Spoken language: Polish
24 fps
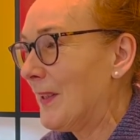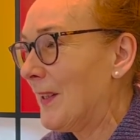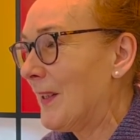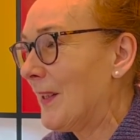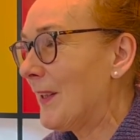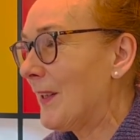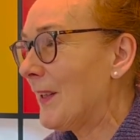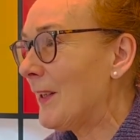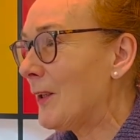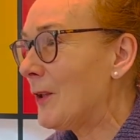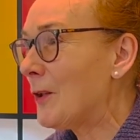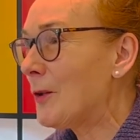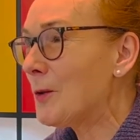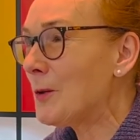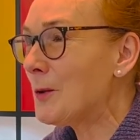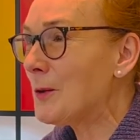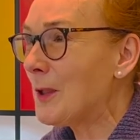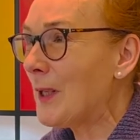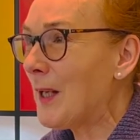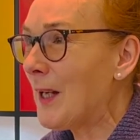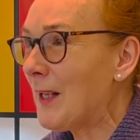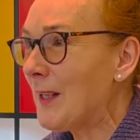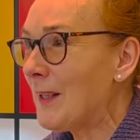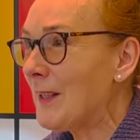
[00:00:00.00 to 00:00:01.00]
I
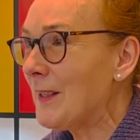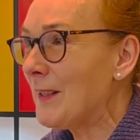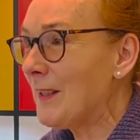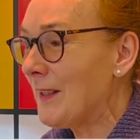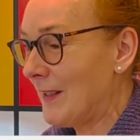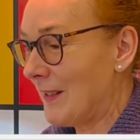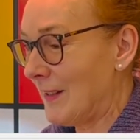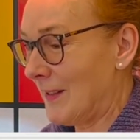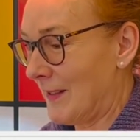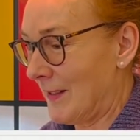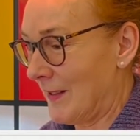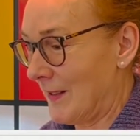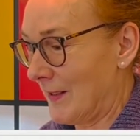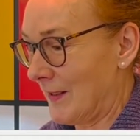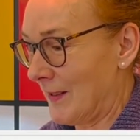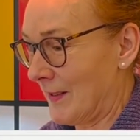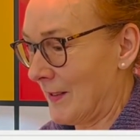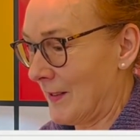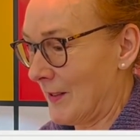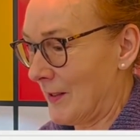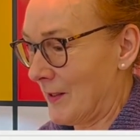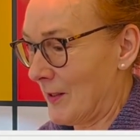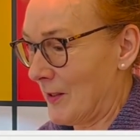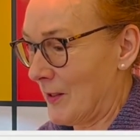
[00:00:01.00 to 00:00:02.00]
tutaj
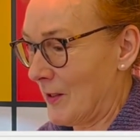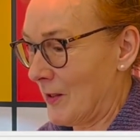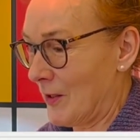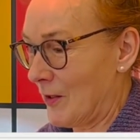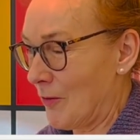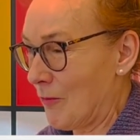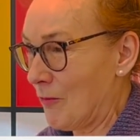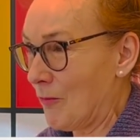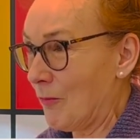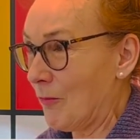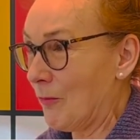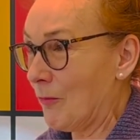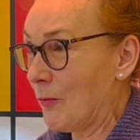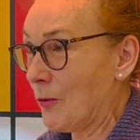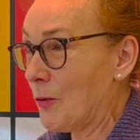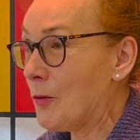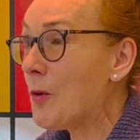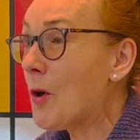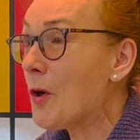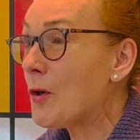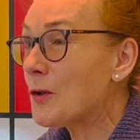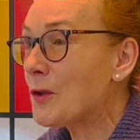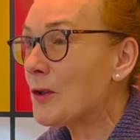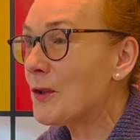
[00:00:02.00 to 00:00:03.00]
e,
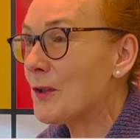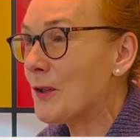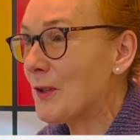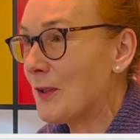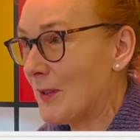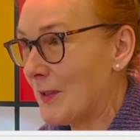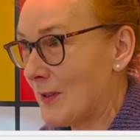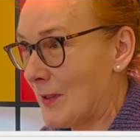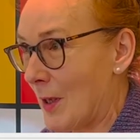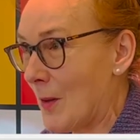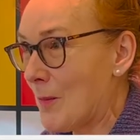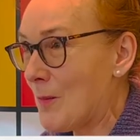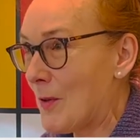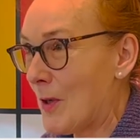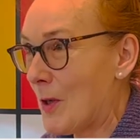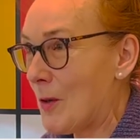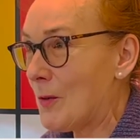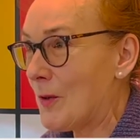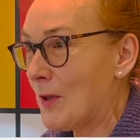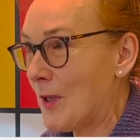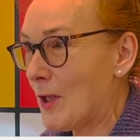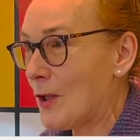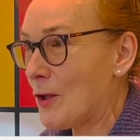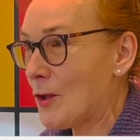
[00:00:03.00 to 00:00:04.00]
Głos zabrał
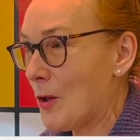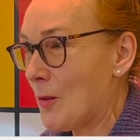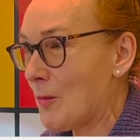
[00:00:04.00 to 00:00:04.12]
Gershom